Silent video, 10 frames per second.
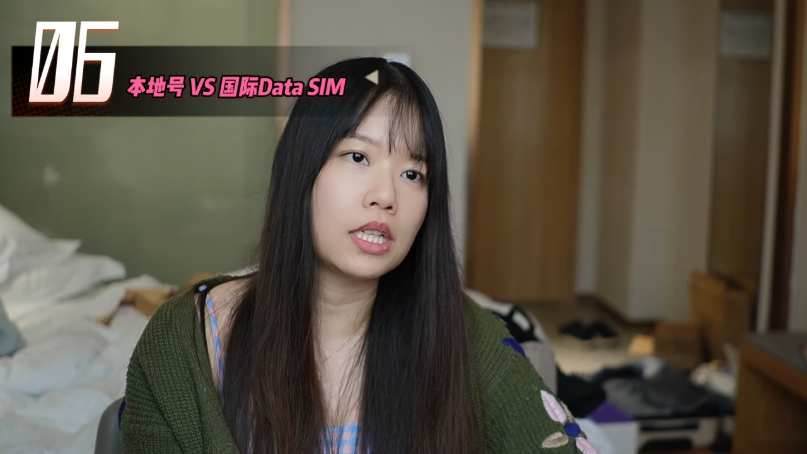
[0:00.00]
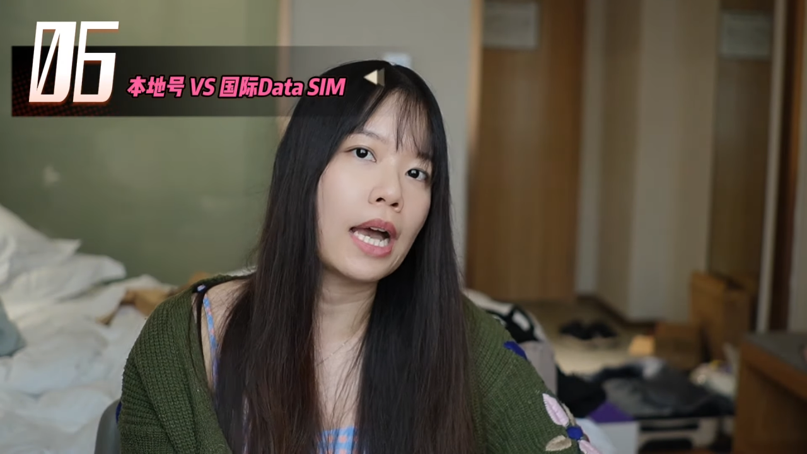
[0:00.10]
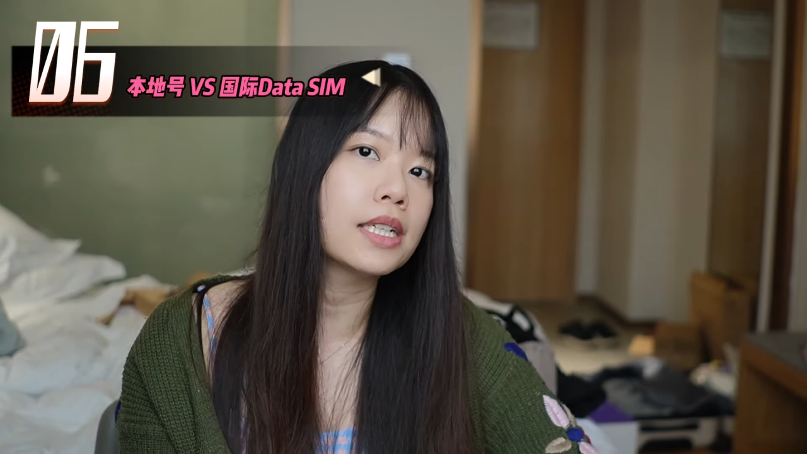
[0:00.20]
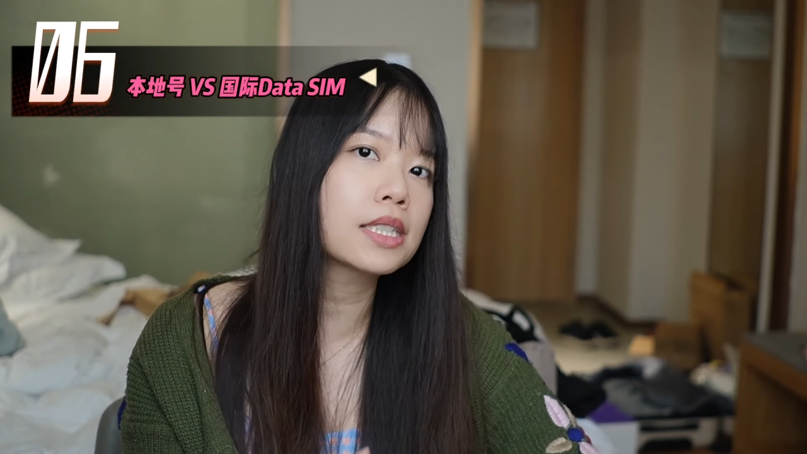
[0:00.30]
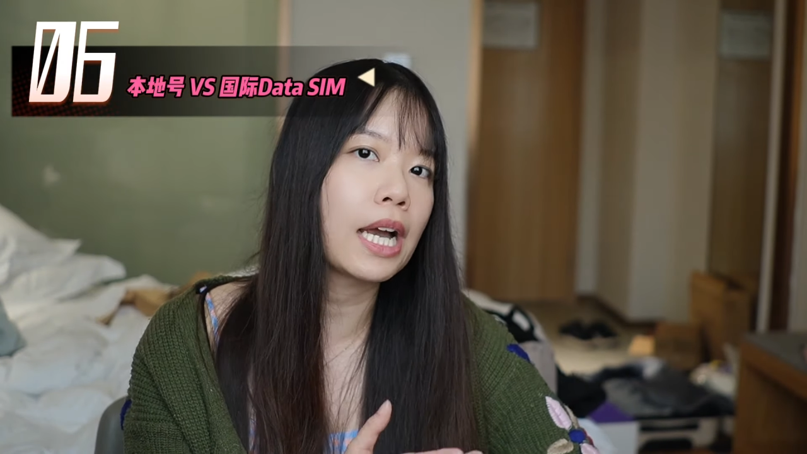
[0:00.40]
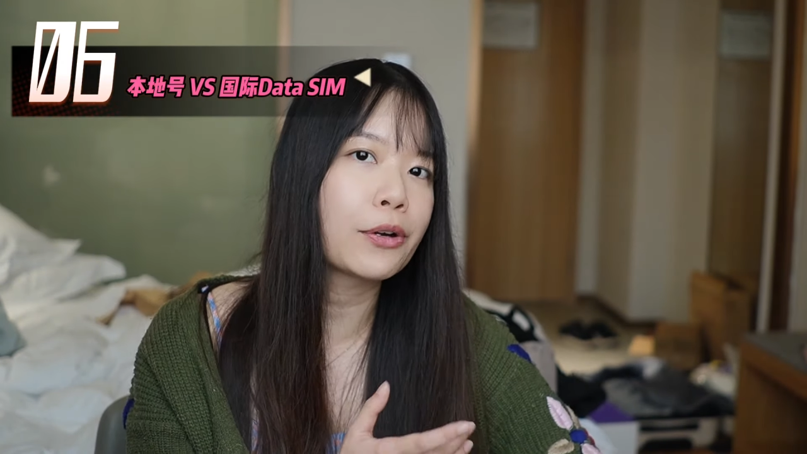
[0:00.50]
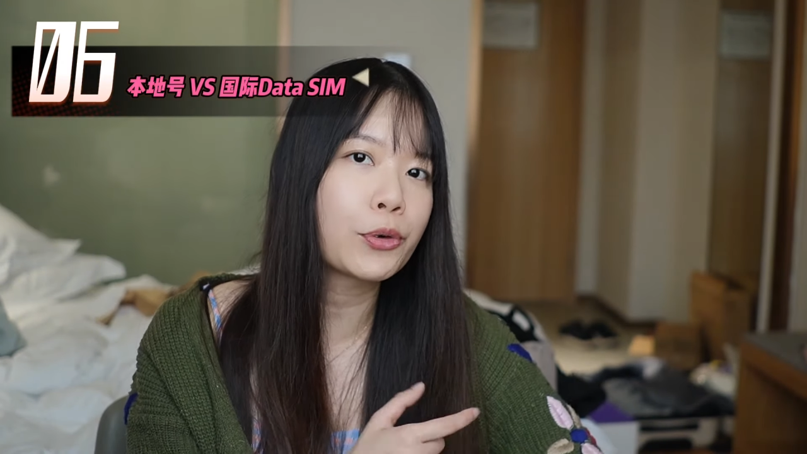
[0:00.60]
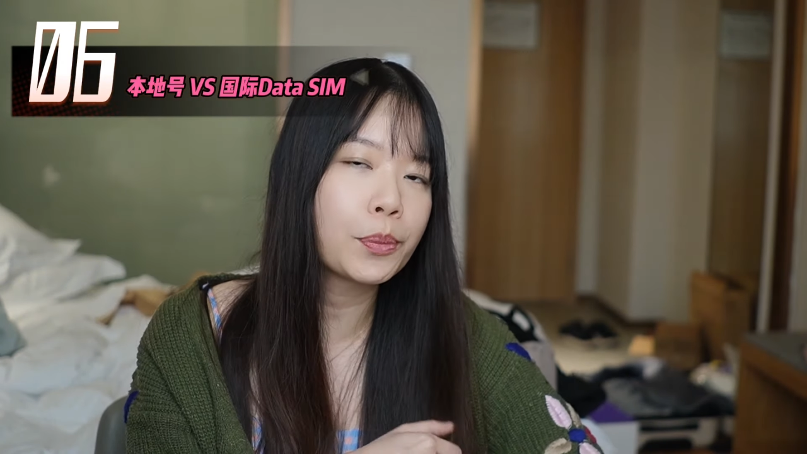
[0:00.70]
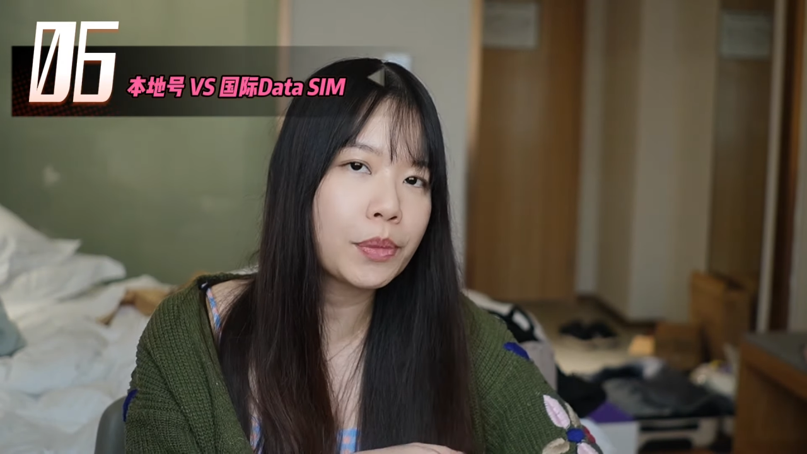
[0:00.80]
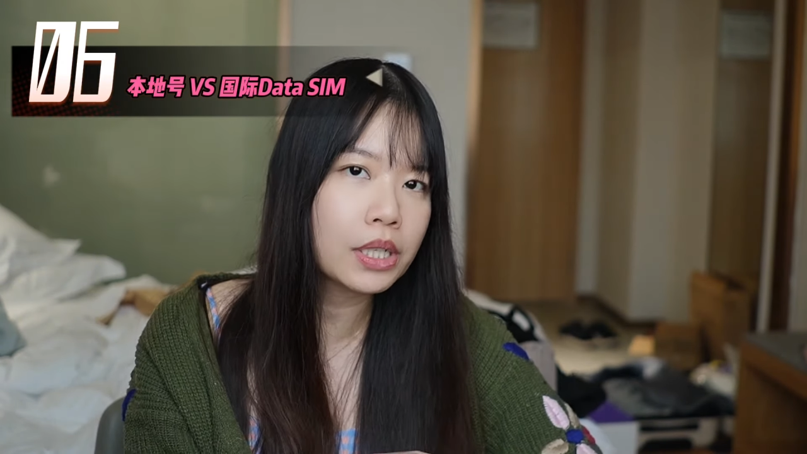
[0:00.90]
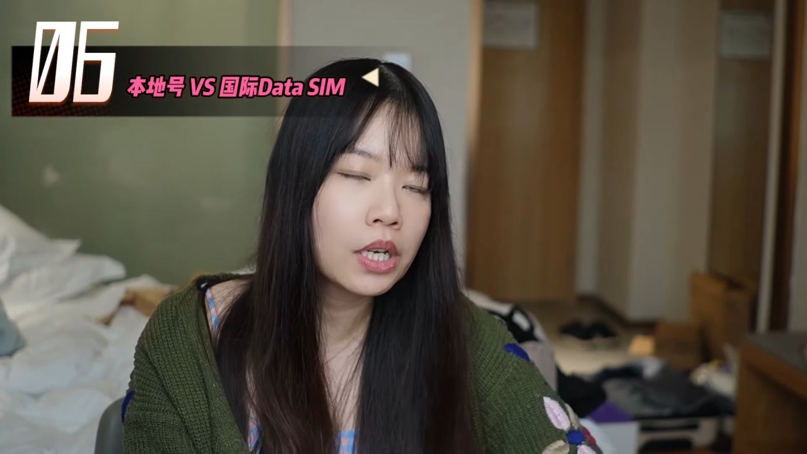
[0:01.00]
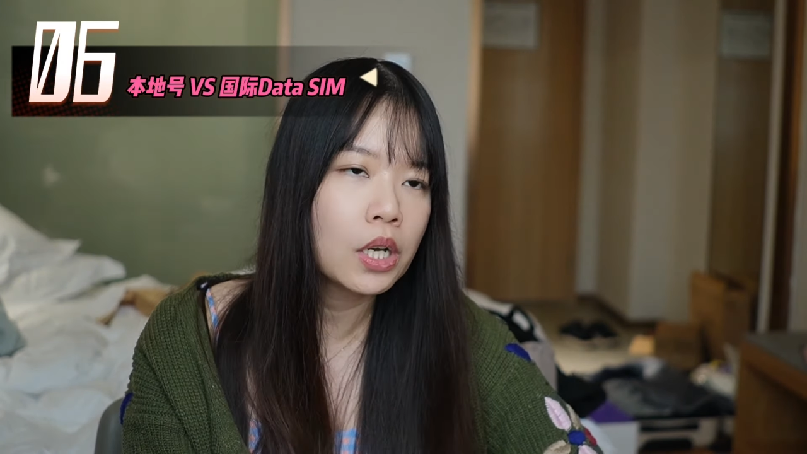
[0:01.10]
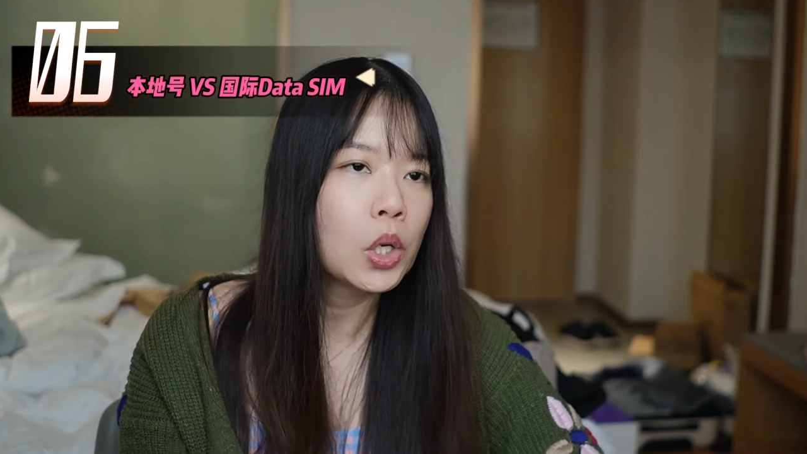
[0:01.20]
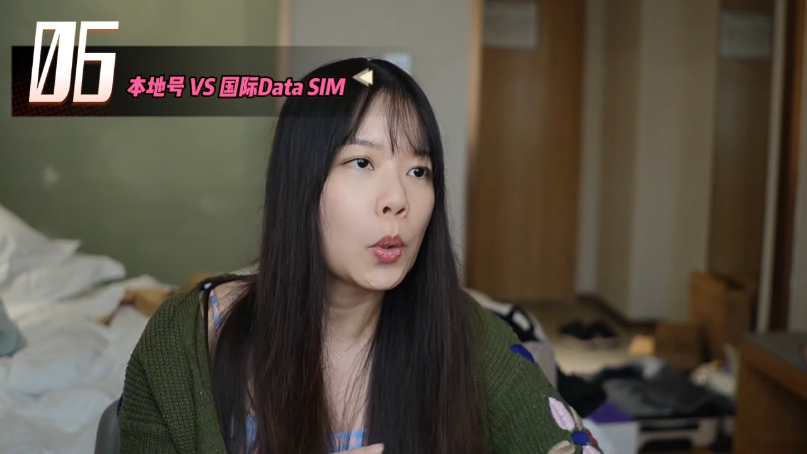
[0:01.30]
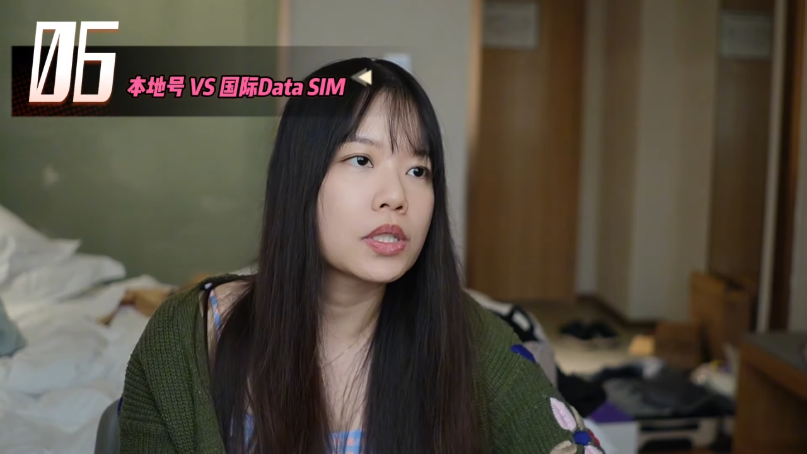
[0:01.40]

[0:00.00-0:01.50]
你 either 开 roaming， 或